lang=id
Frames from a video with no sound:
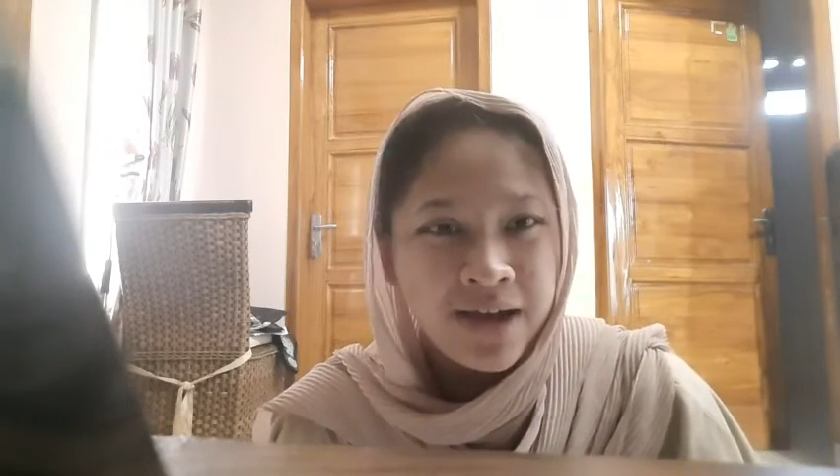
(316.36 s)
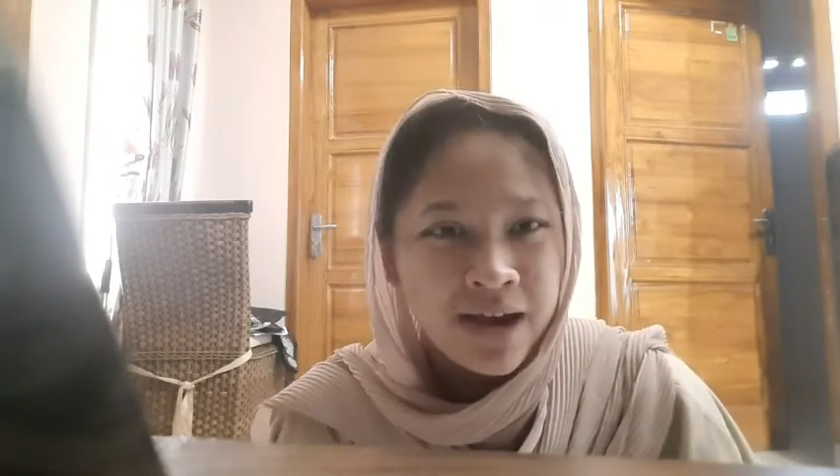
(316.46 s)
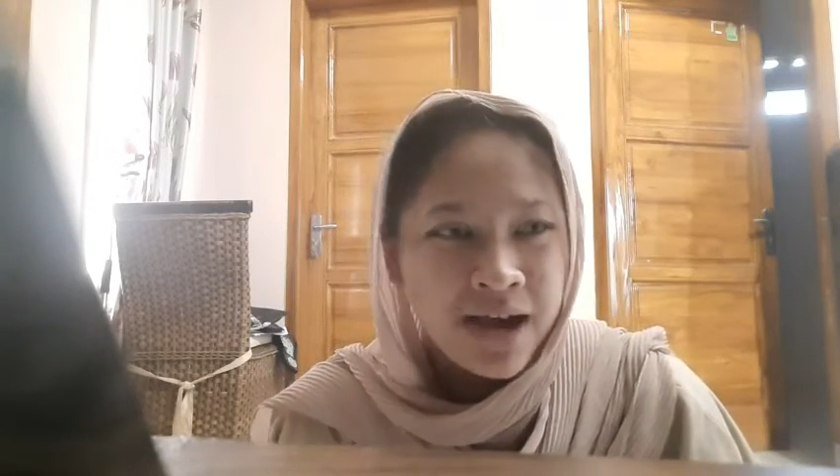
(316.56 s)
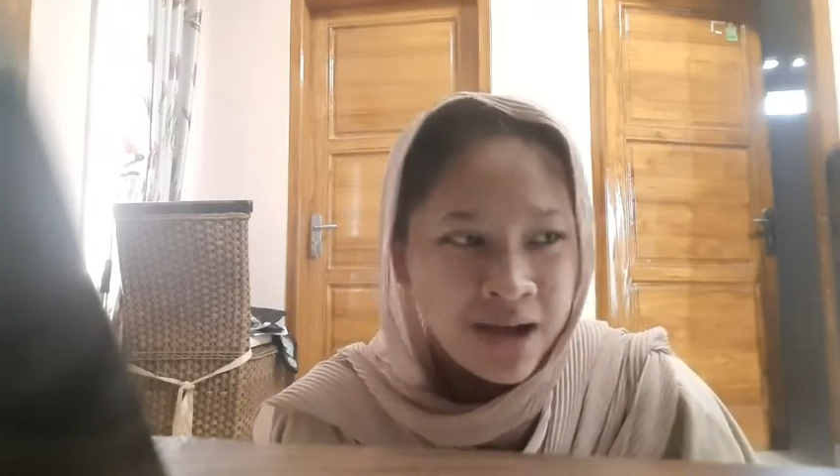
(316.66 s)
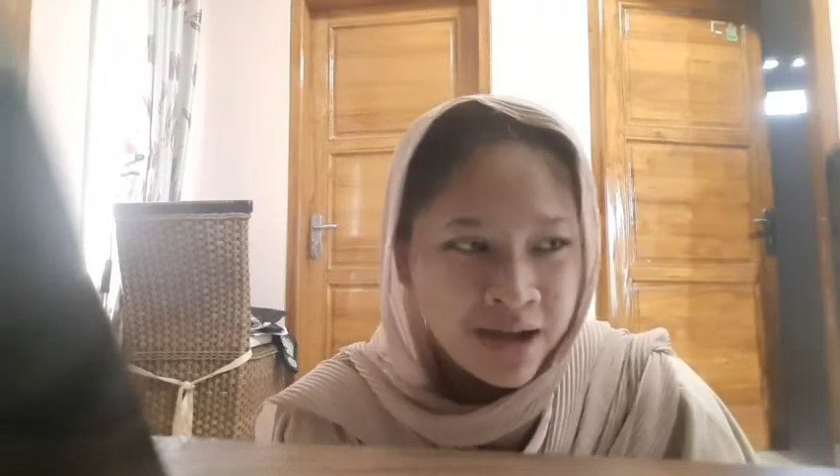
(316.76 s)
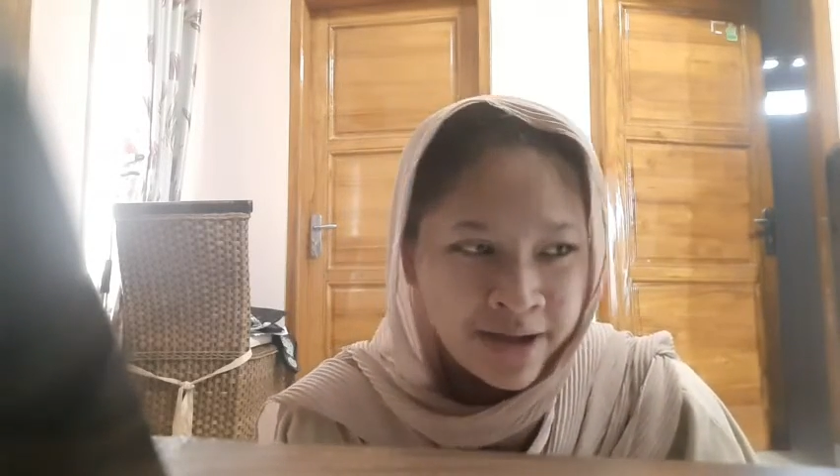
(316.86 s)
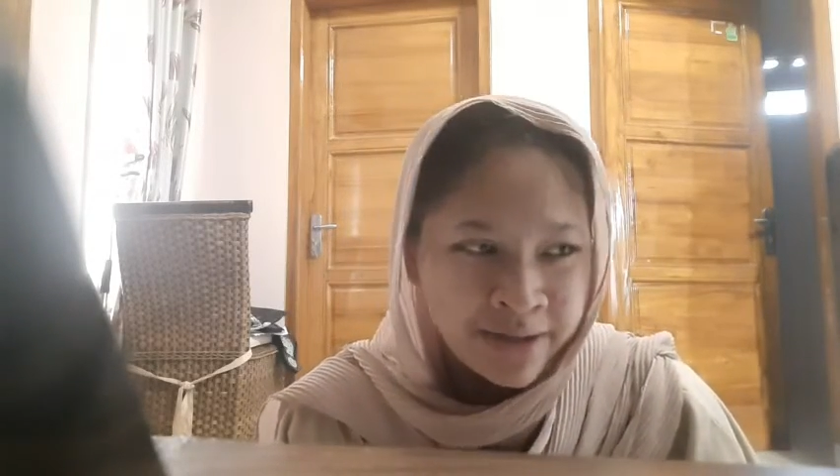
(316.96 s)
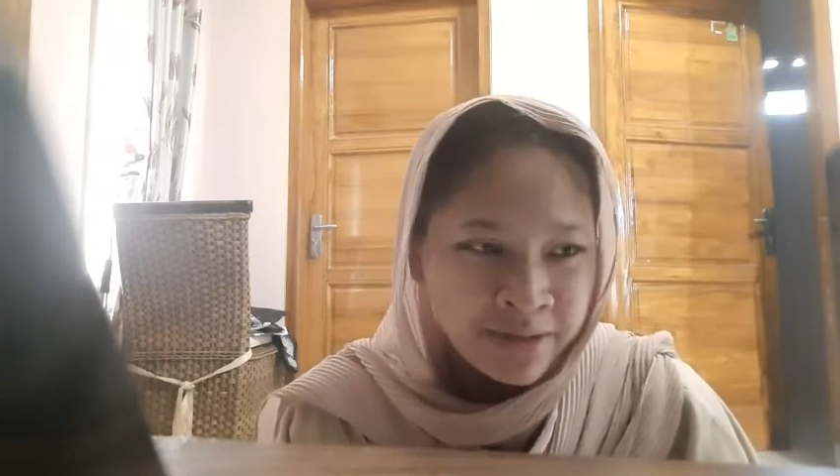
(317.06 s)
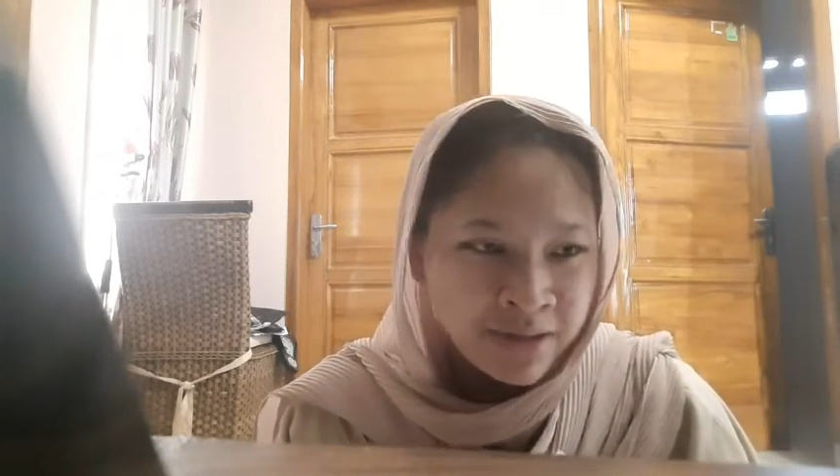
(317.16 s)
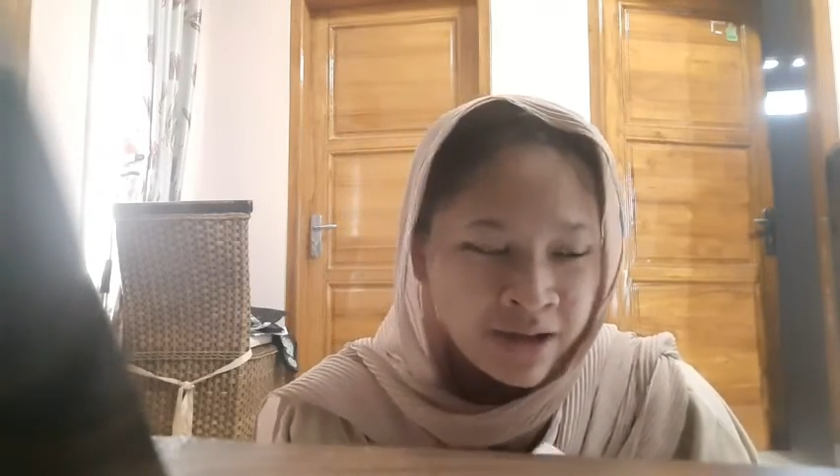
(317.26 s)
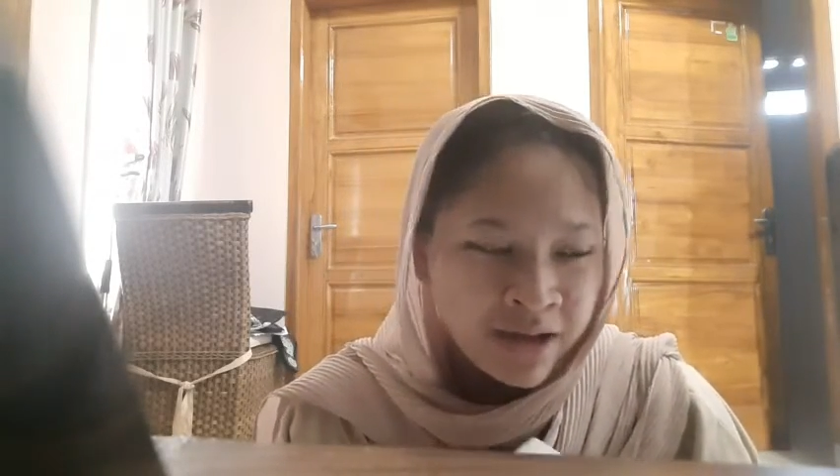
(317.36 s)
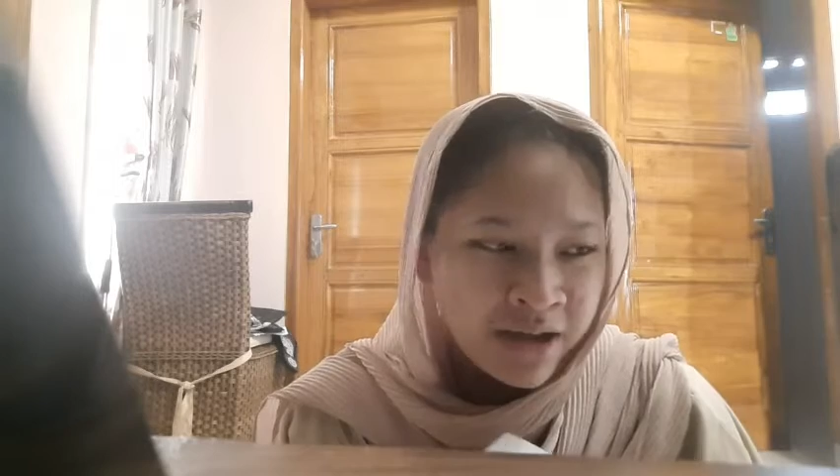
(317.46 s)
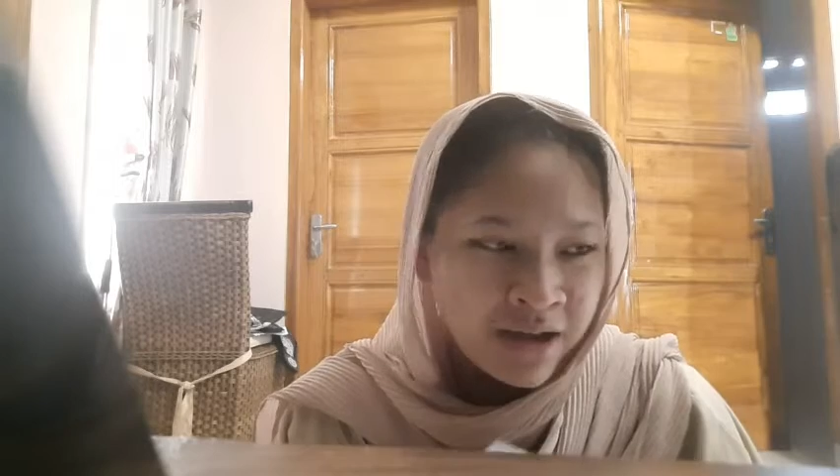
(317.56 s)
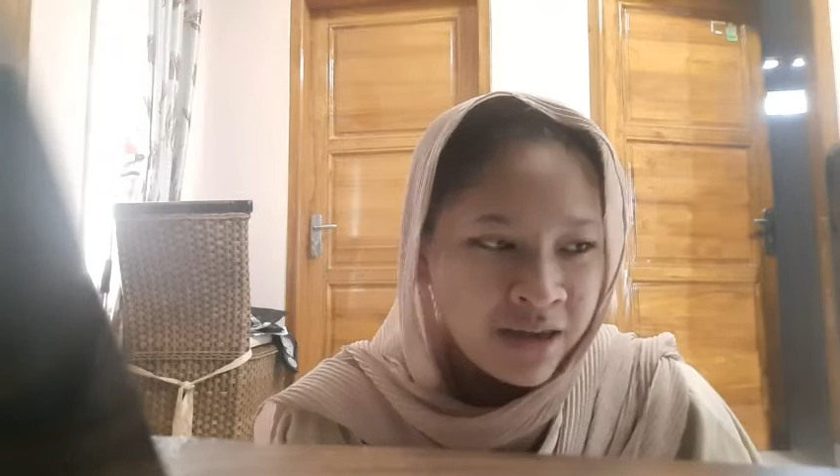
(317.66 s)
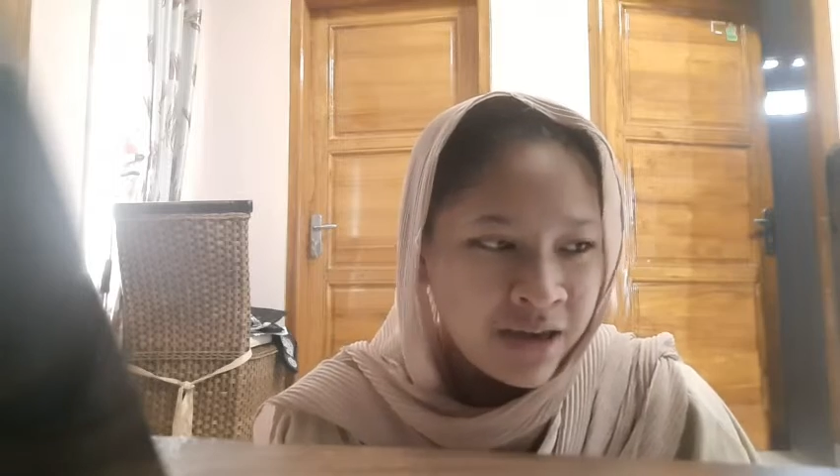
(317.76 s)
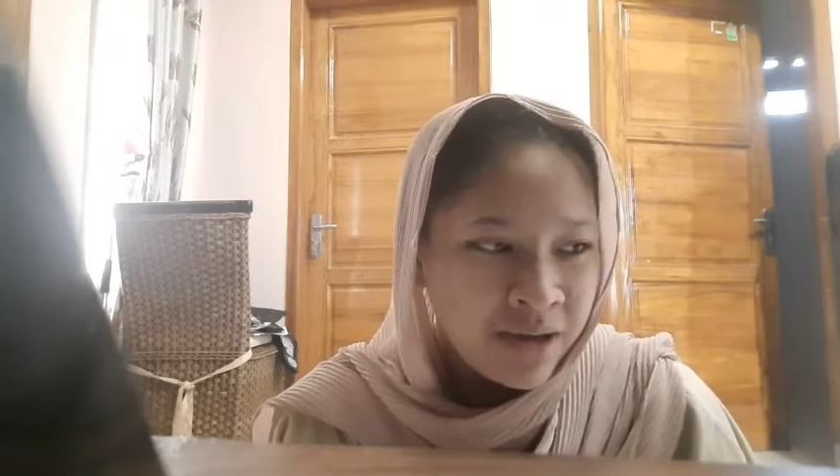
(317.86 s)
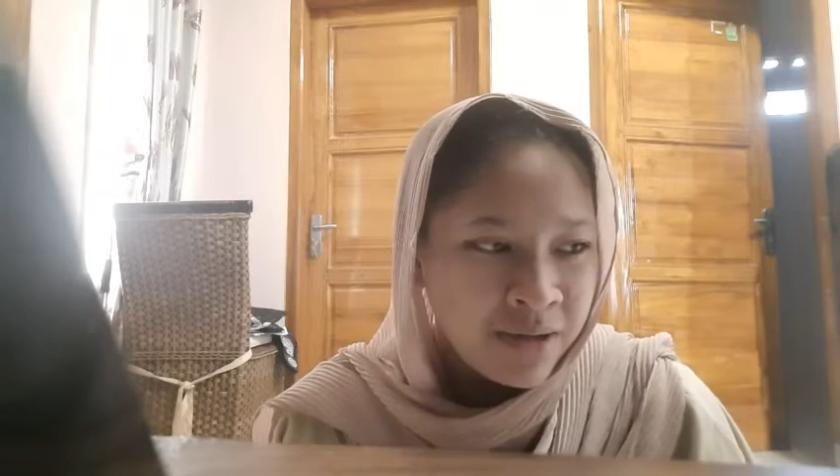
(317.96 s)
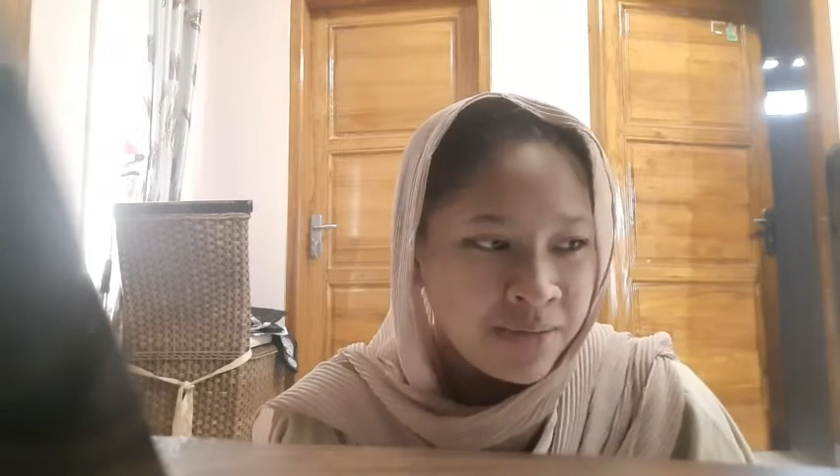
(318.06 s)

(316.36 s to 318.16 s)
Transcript: uh, kayaknya